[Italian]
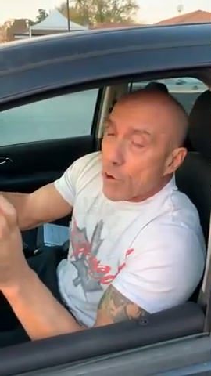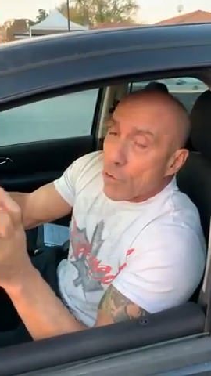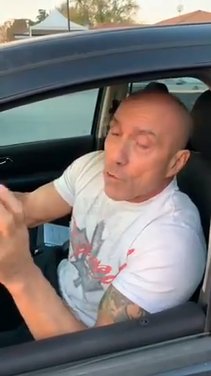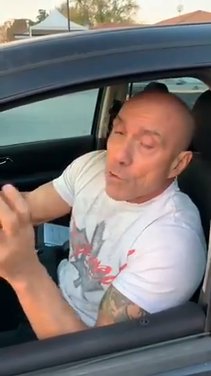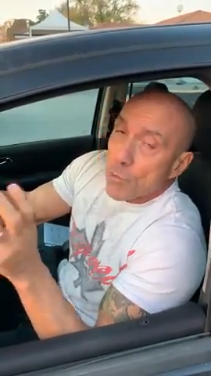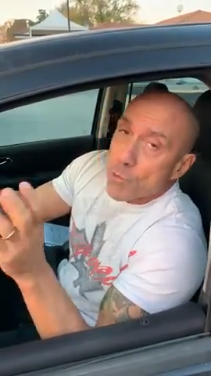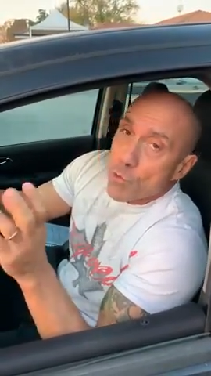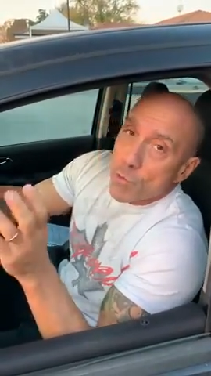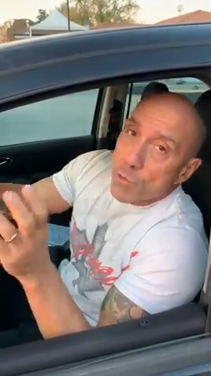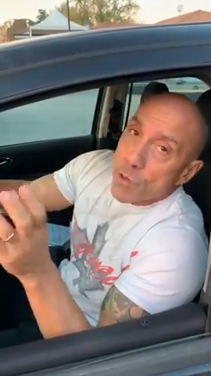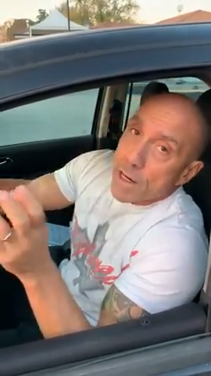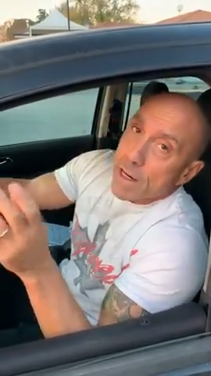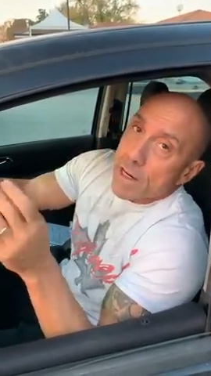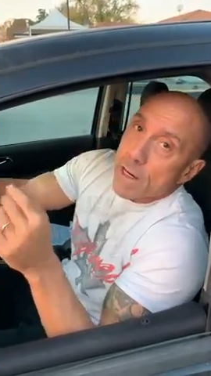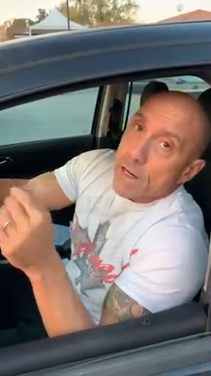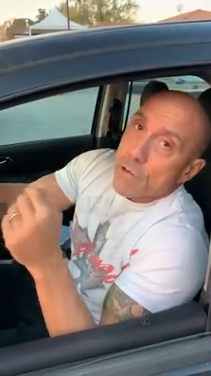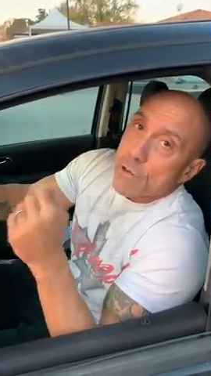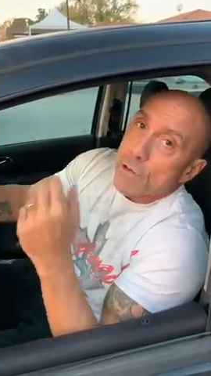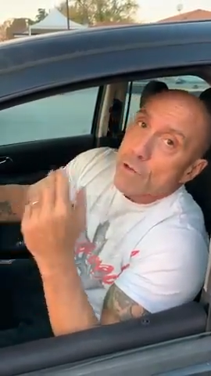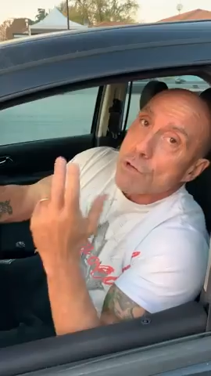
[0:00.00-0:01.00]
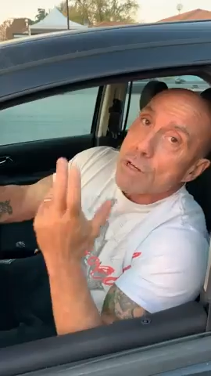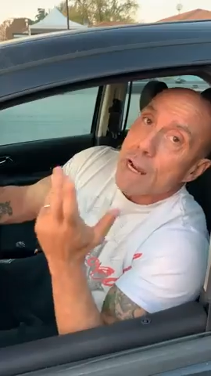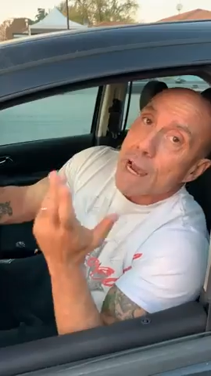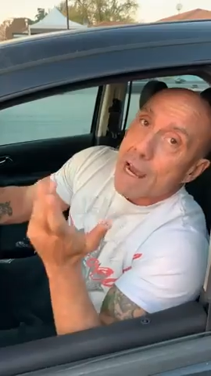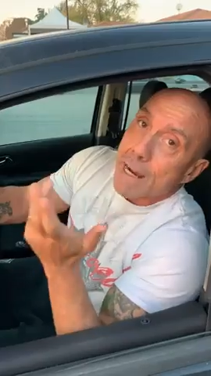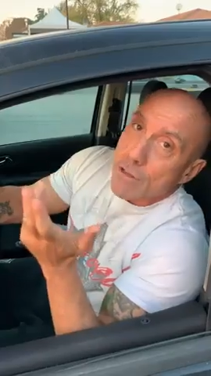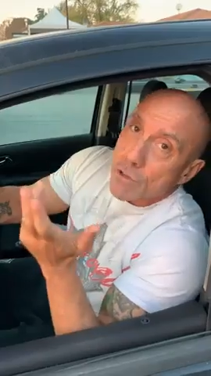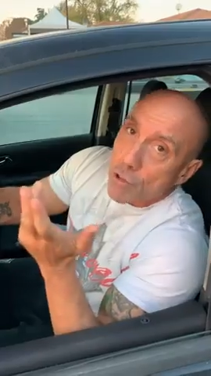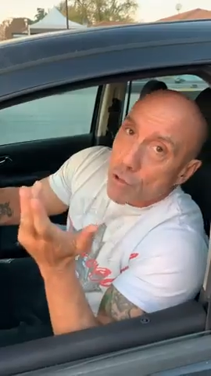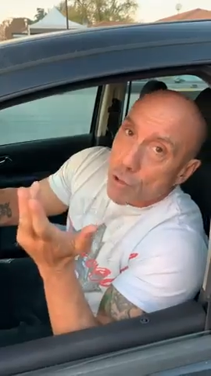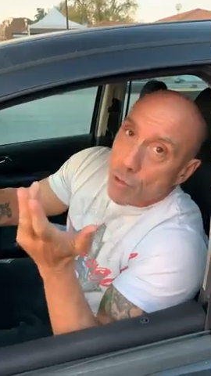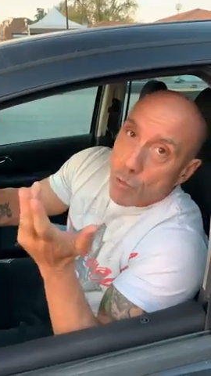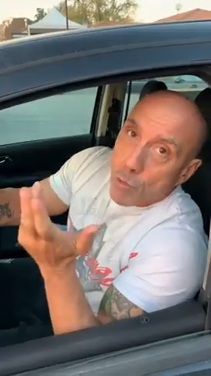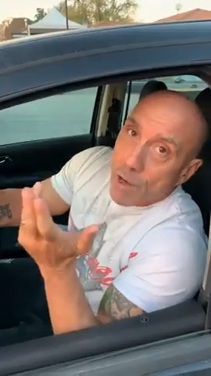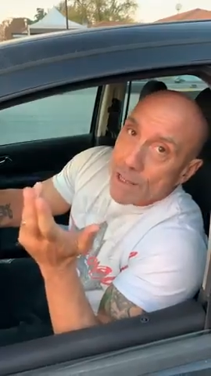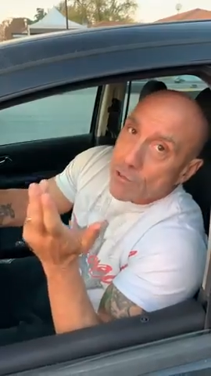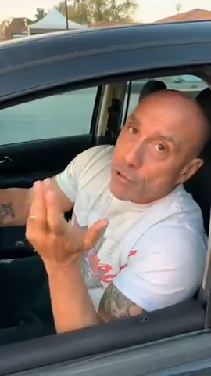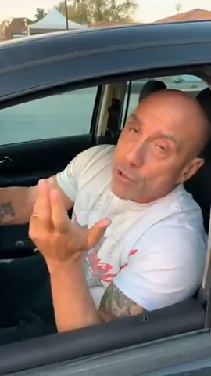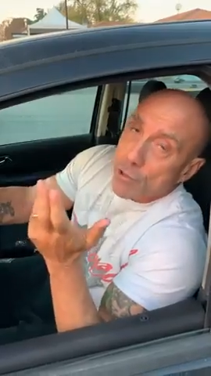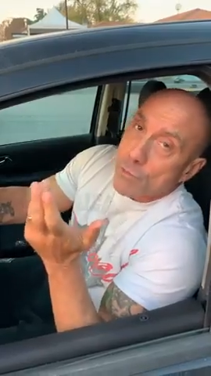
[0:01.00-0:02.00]
o comunque che non hanno
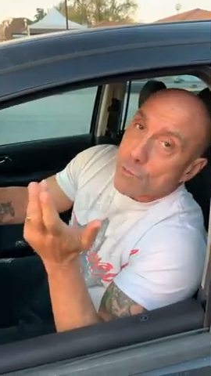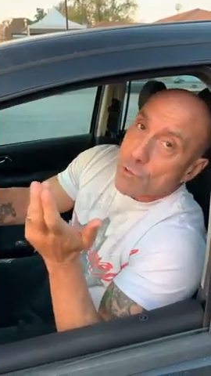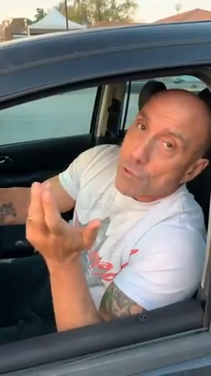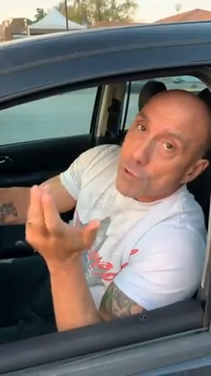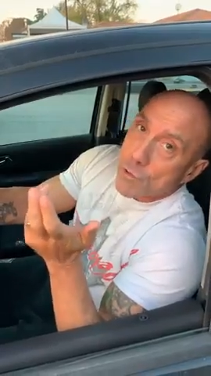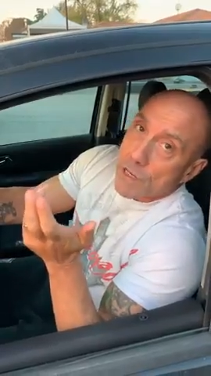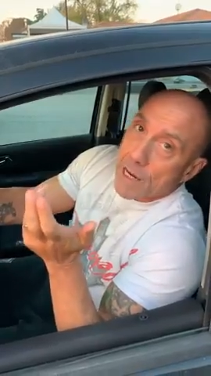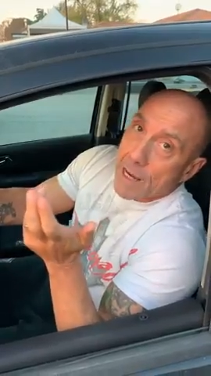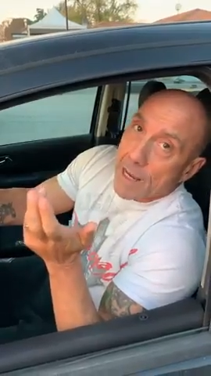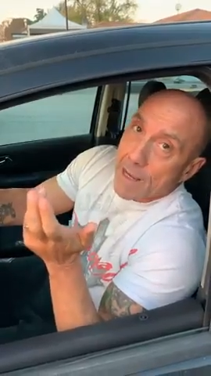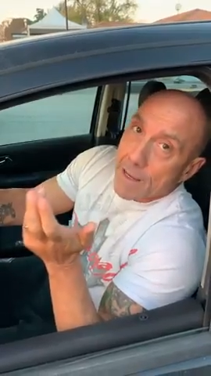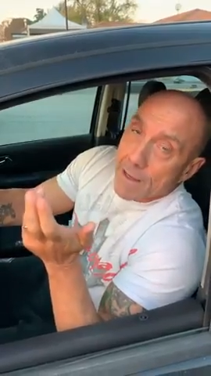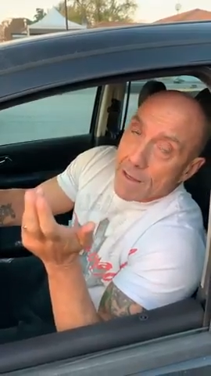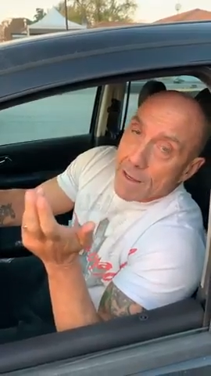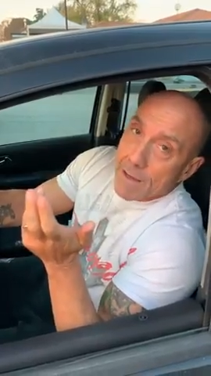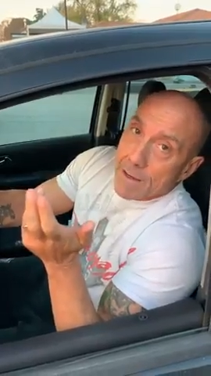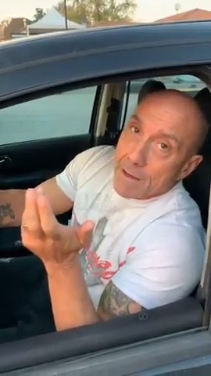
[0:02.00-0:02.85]
quattro mura